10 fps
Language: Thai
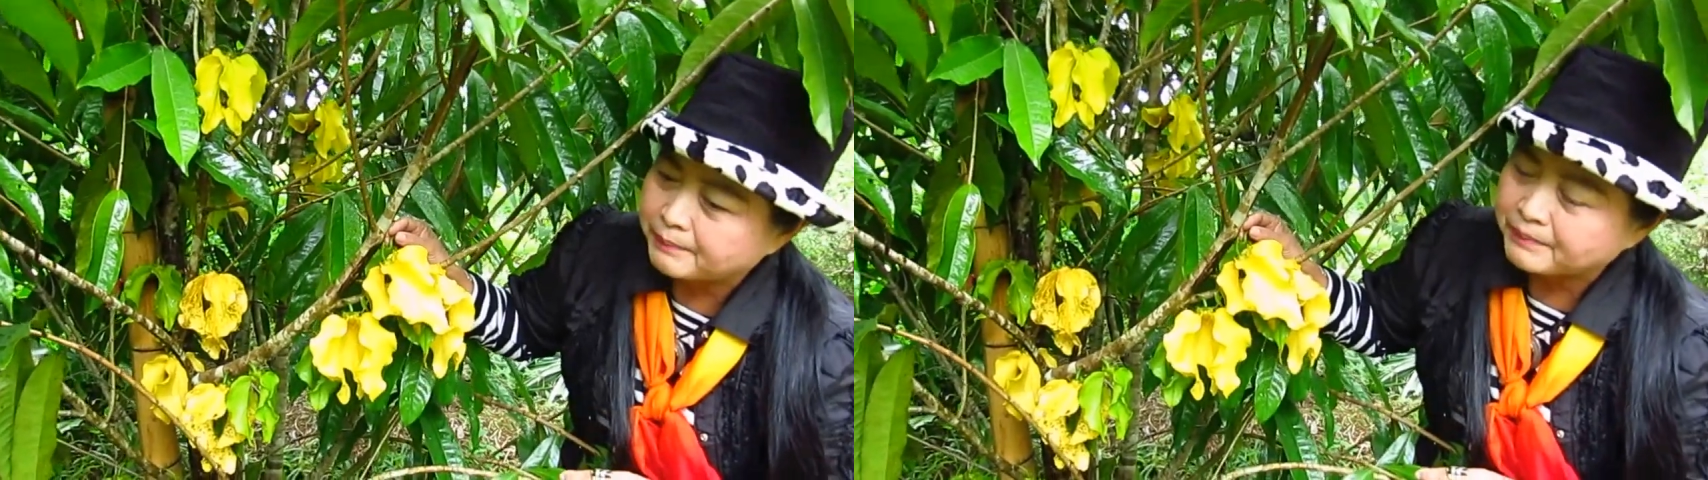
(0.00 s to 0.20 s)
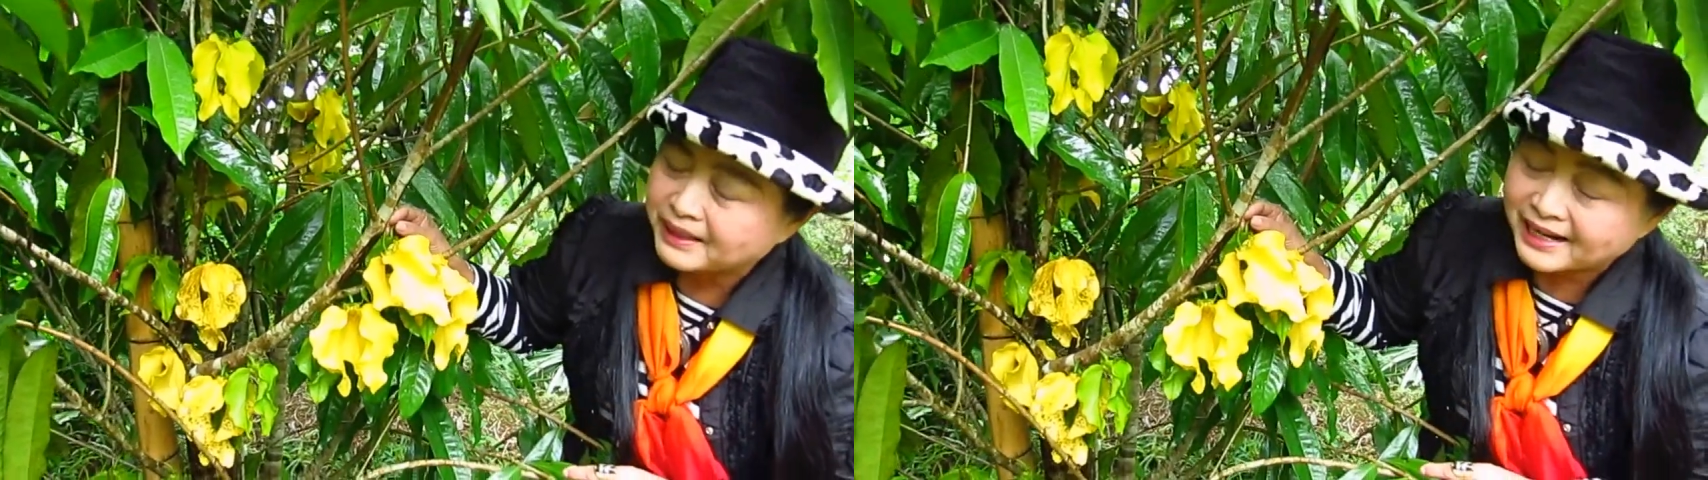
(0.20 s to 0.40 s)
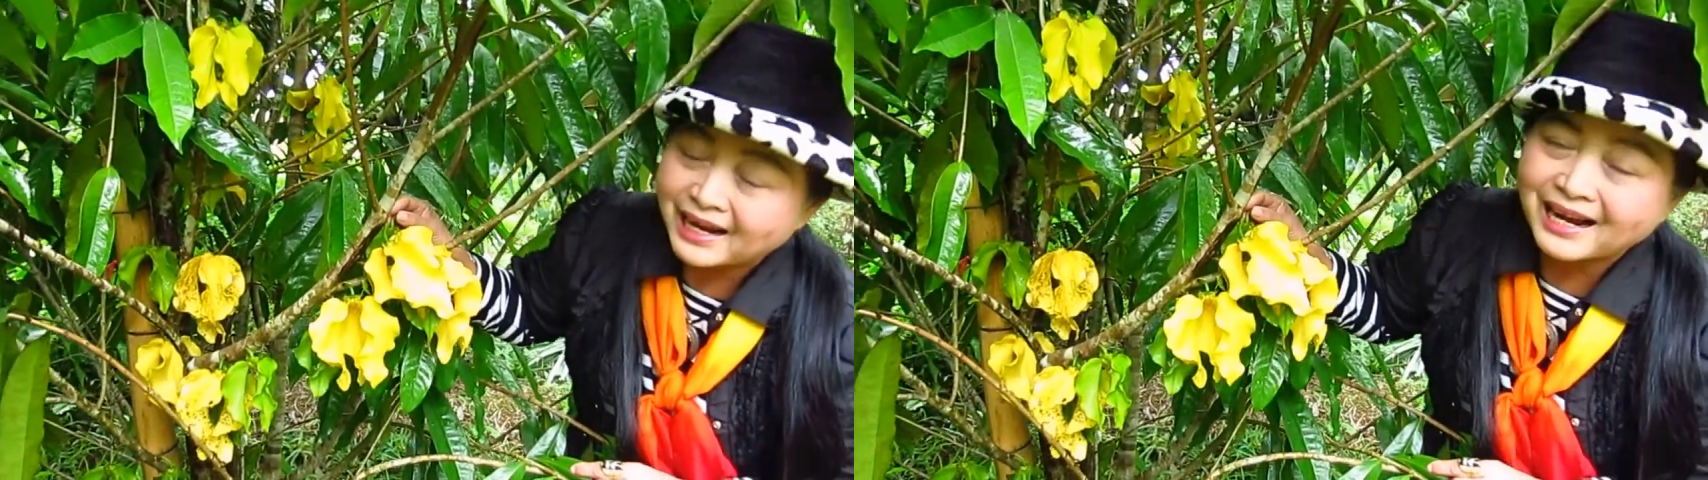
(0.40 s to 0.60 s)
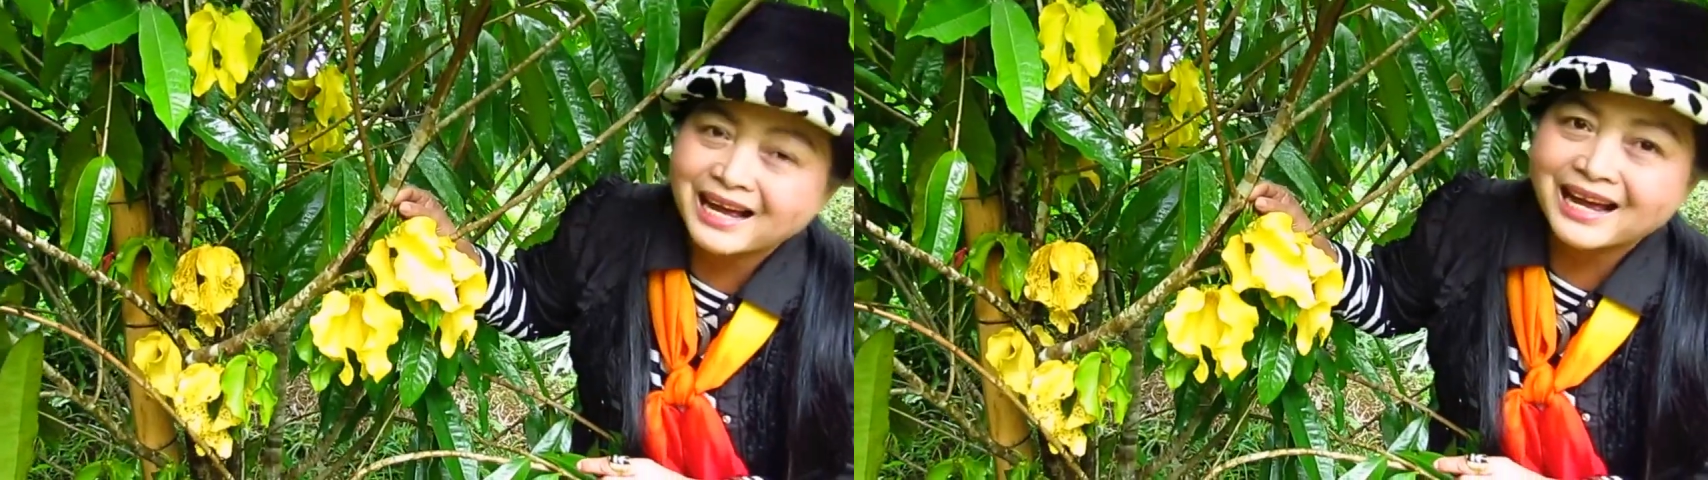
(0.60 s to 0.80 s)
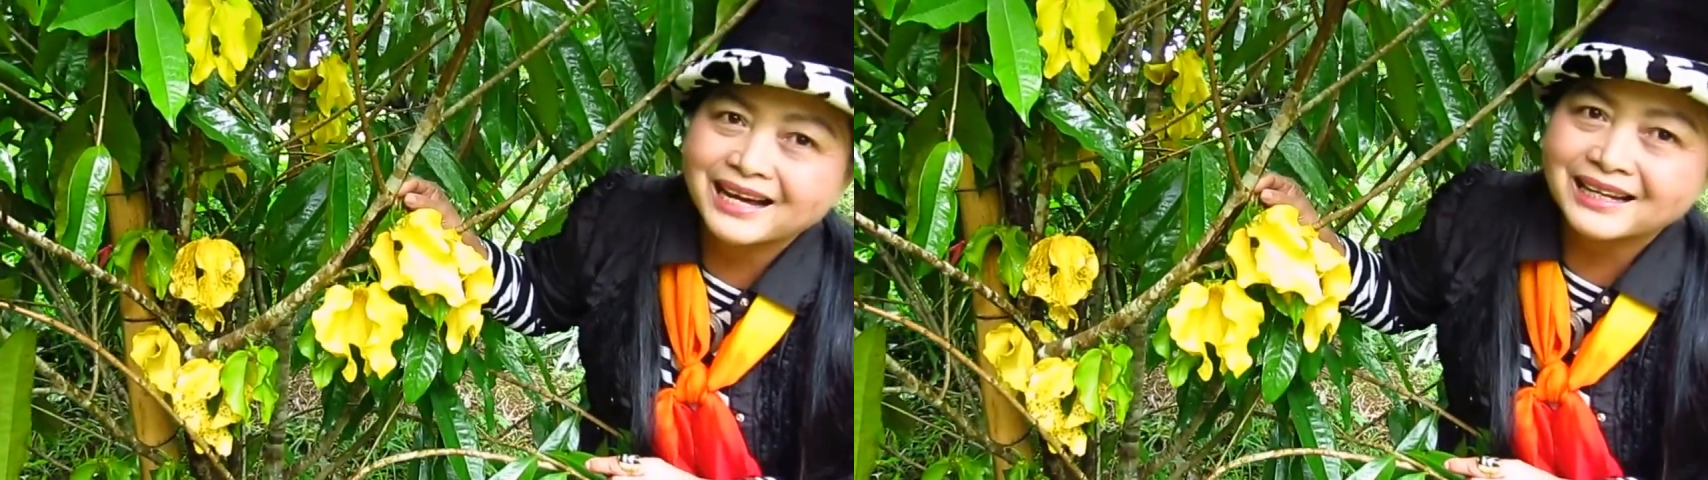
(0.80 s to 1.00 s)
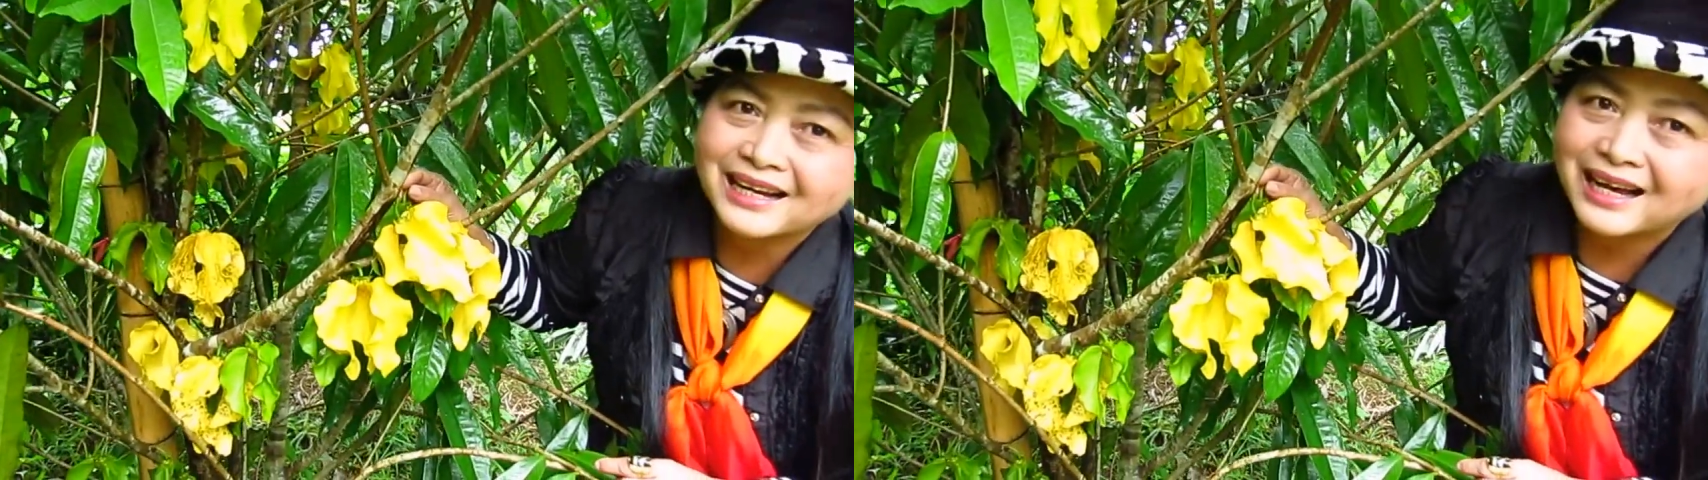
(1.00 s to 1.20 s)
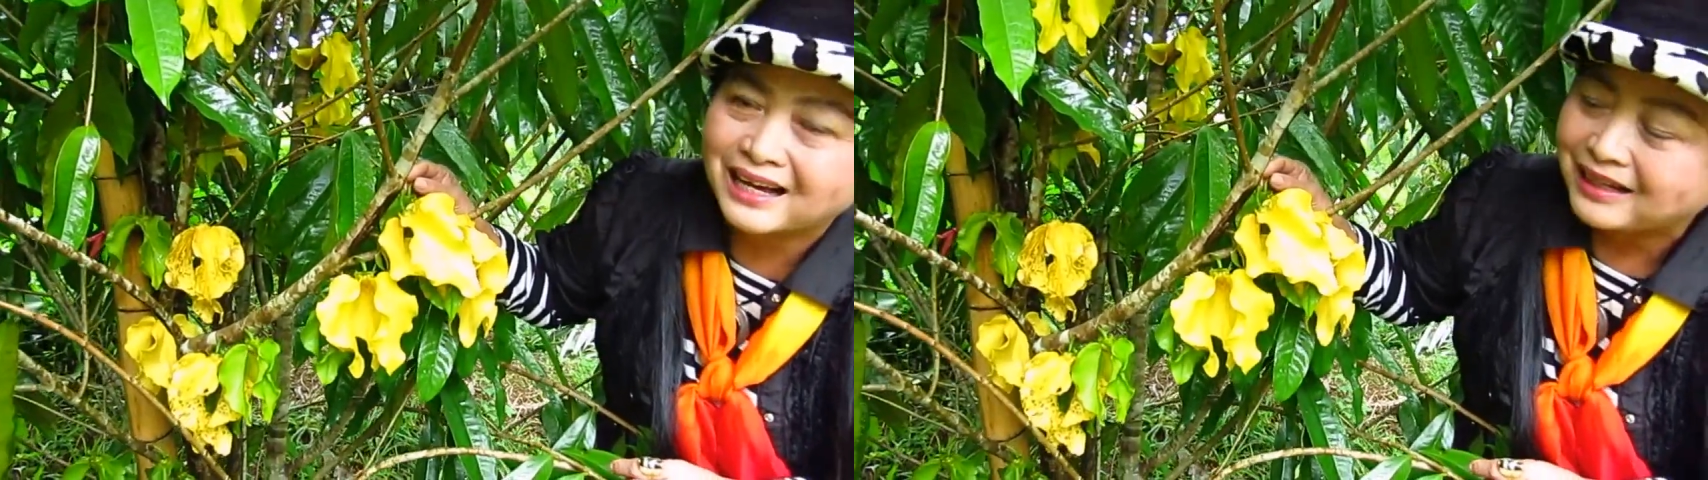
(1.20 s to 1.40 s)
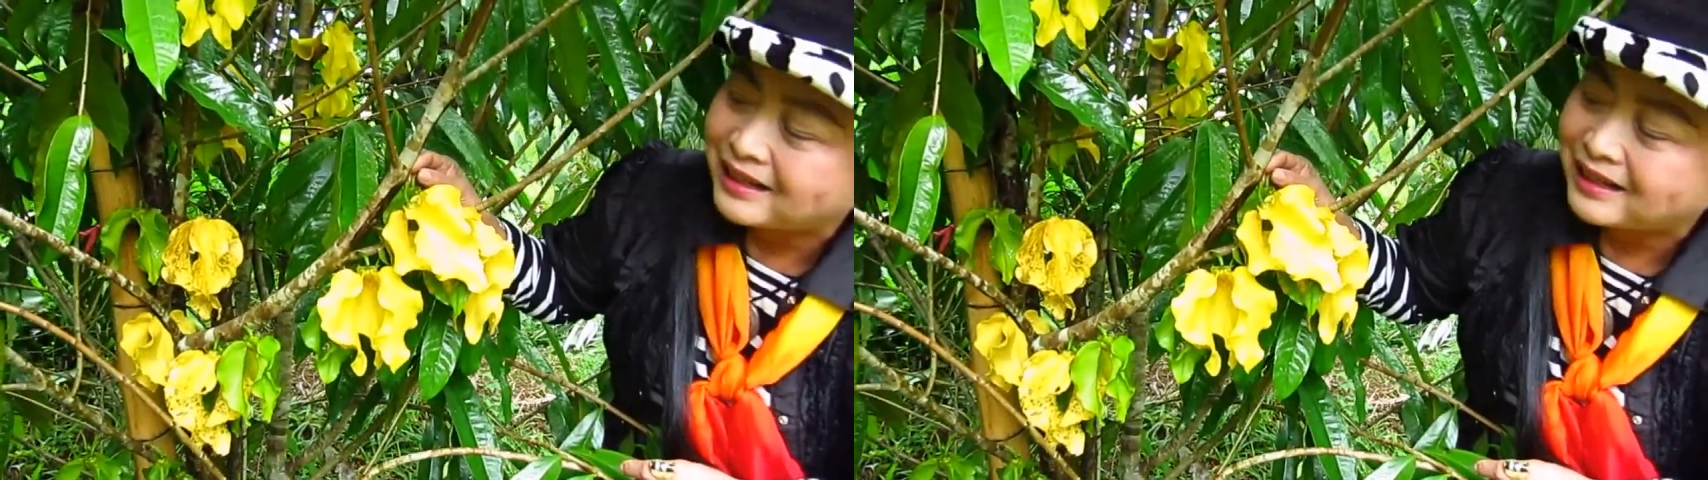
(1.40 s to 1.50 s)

กับกระดังงา นะคะ